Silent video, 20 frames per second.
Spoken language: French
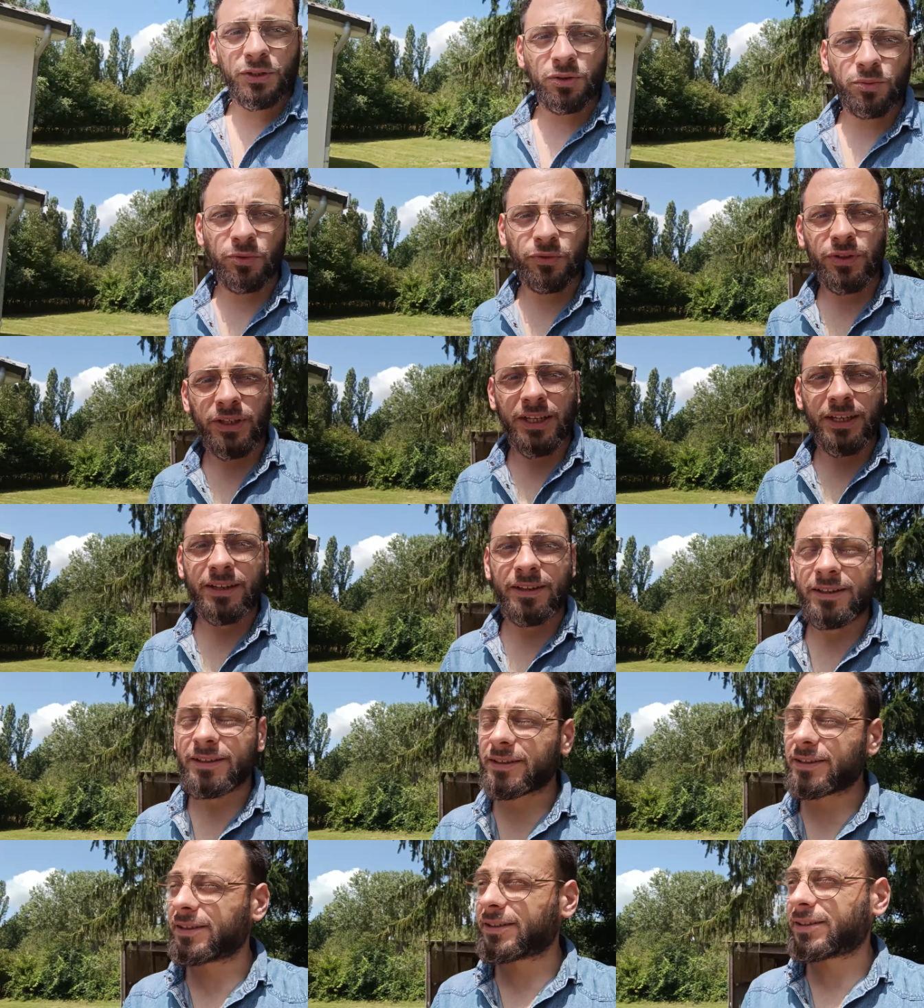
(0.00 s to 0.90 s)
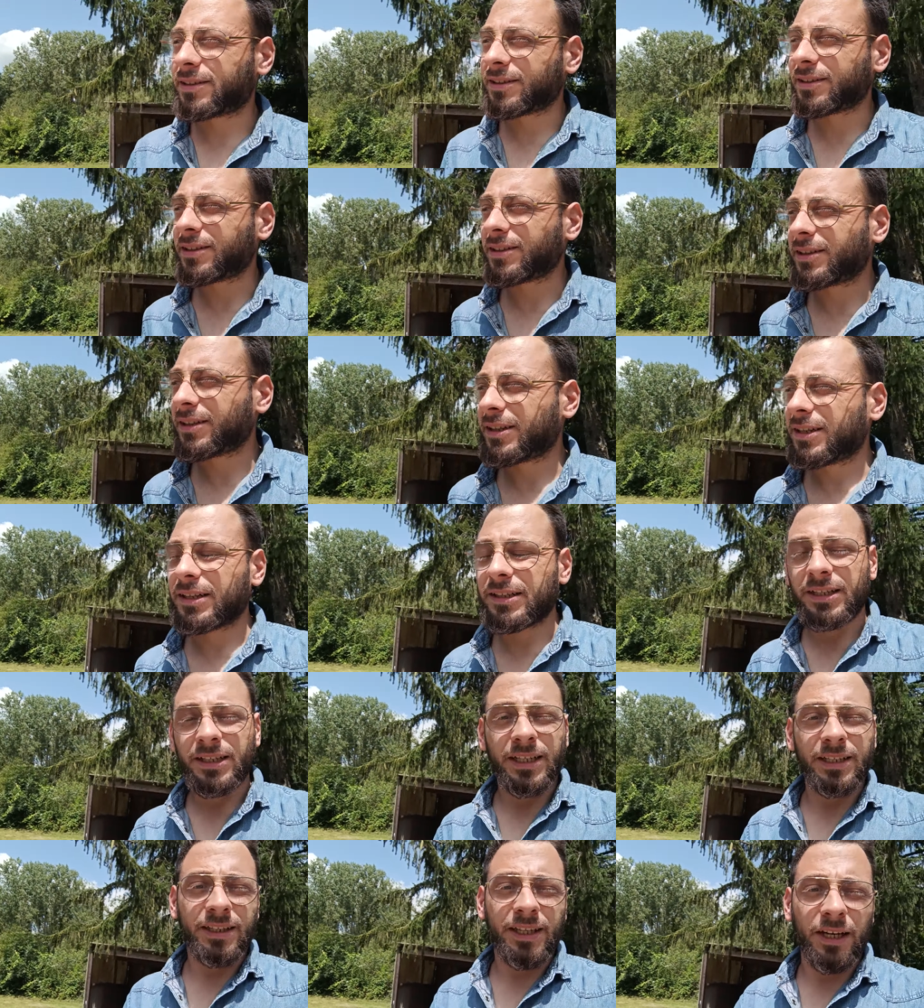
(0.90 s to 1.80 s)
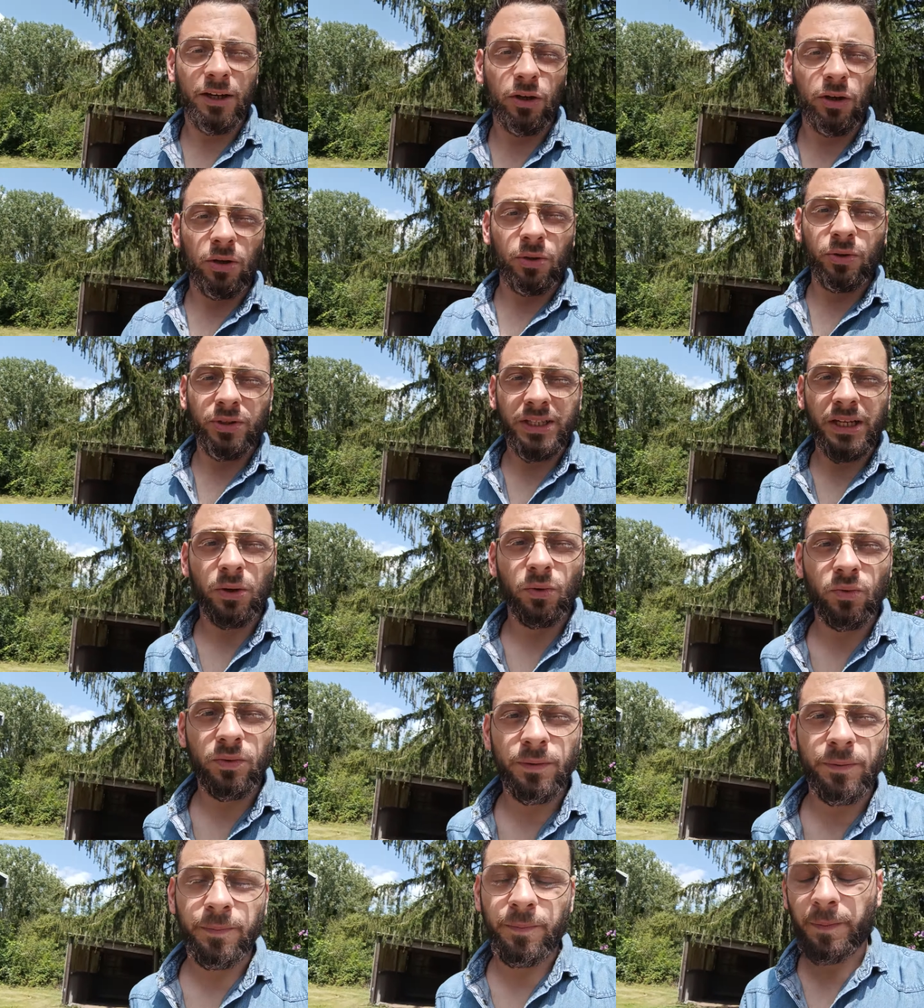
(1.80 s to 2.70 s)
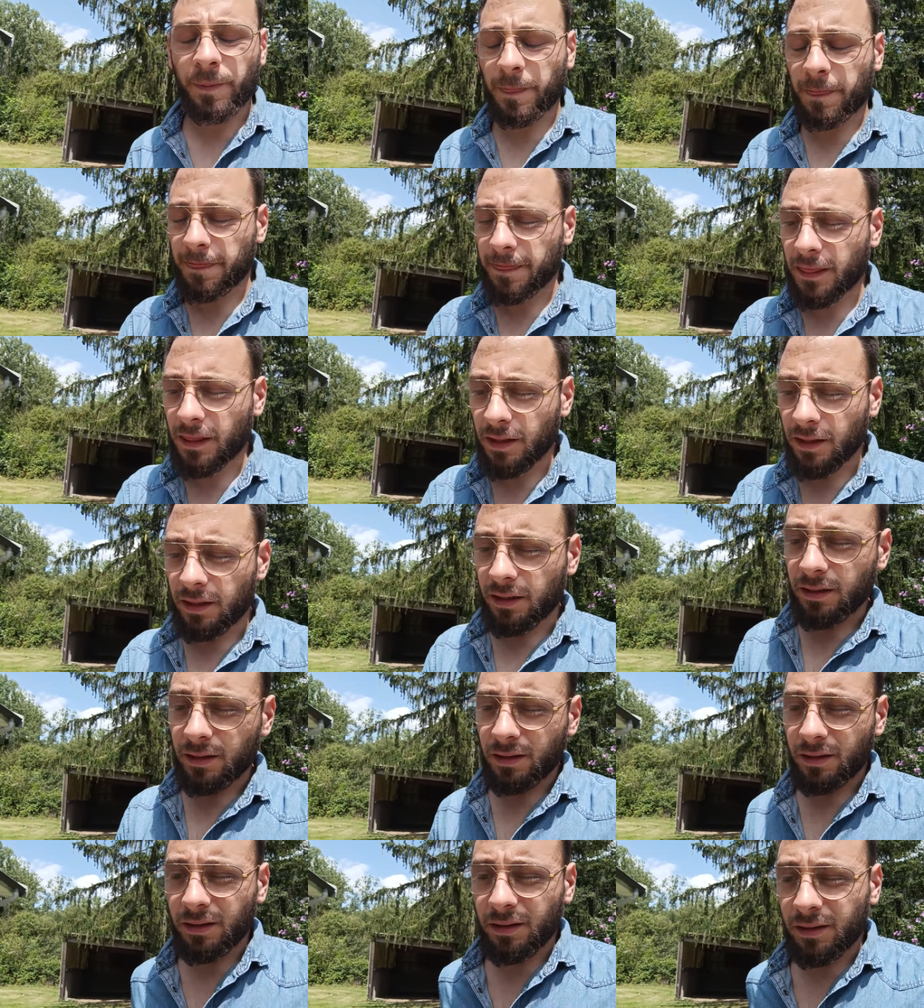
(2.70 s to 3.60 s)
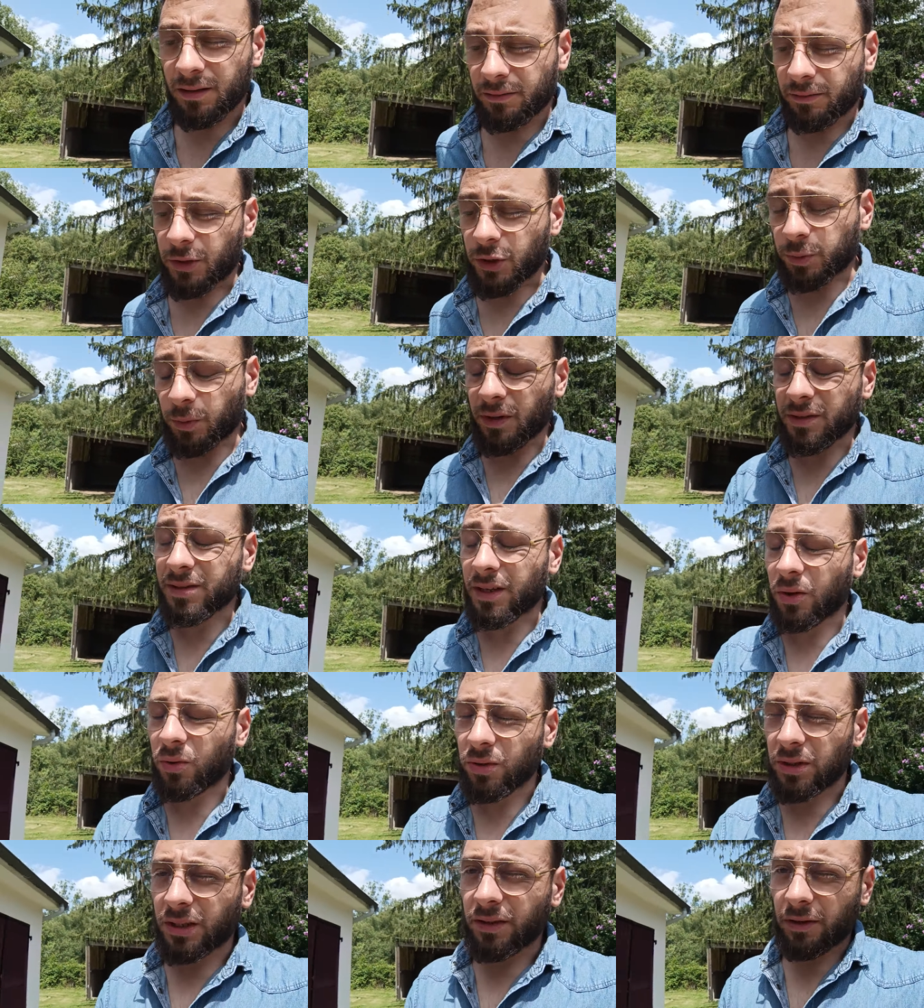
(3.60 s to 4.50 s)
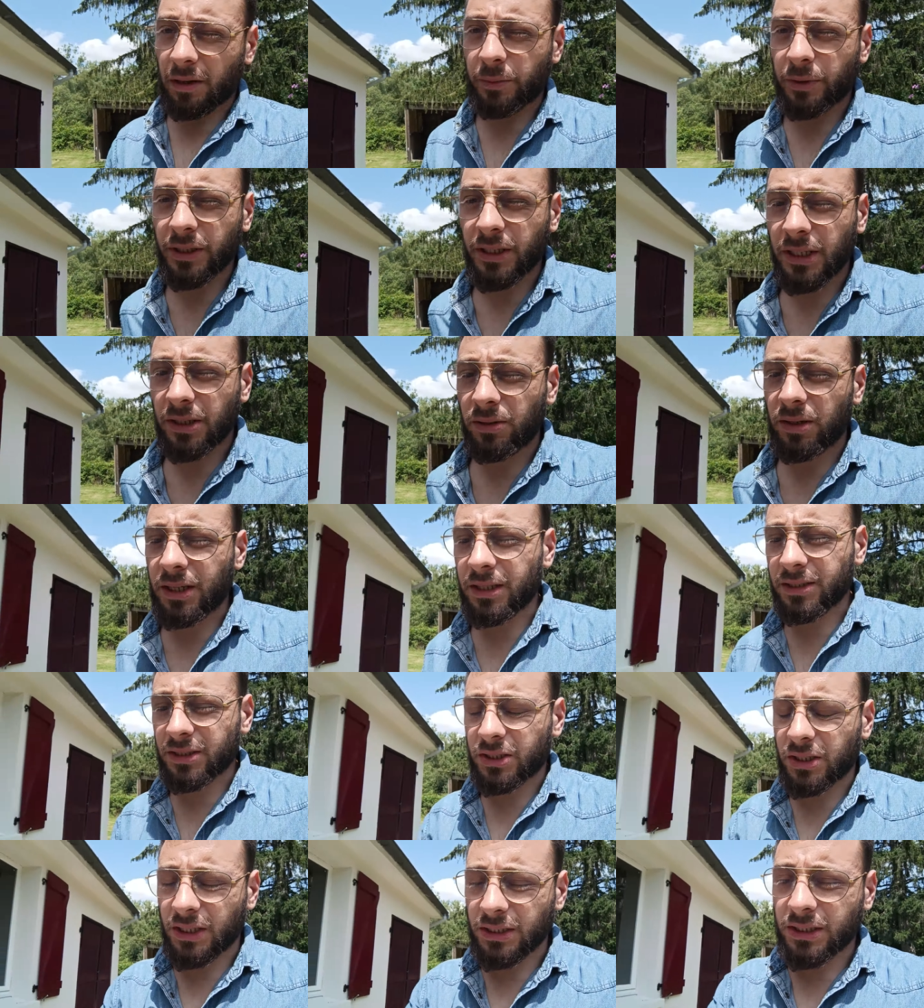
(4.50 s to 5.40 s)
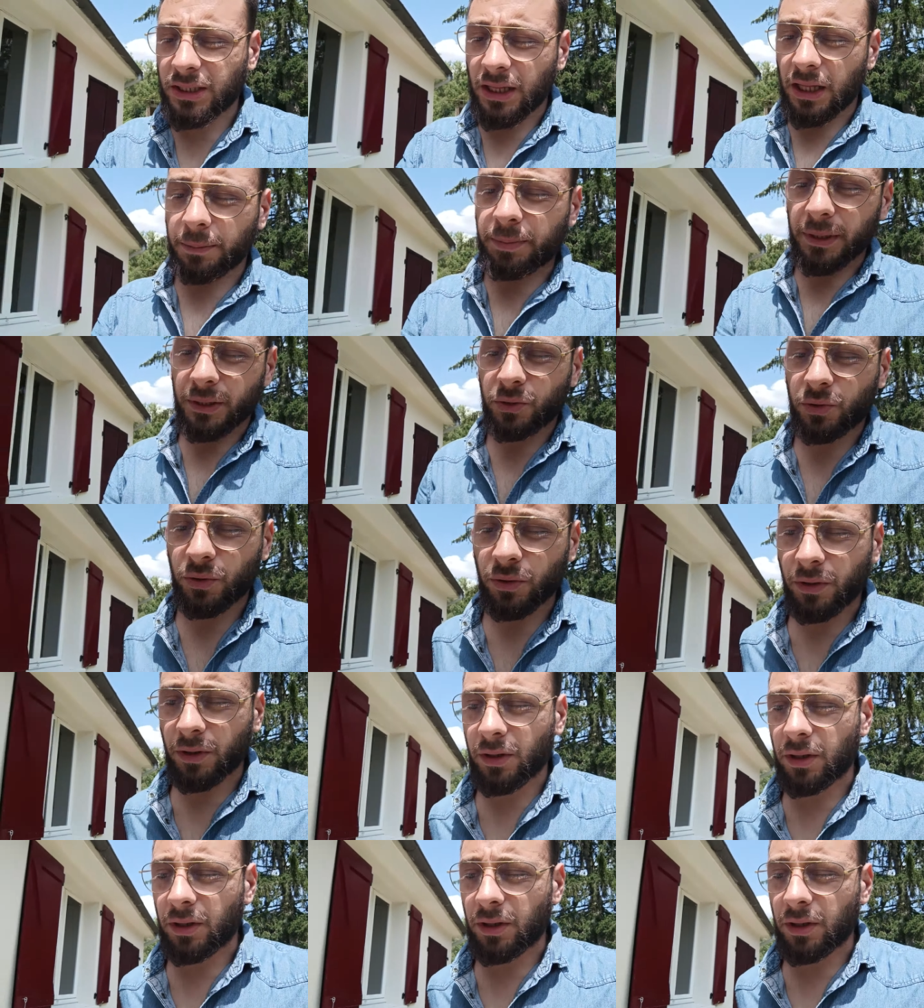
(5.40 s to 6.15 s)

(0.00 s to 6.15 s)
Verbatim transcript: te montrer l'intérieur, le salon. Franchement, le salon était vraiment dégueulasse. J'ai acheté de la peinture,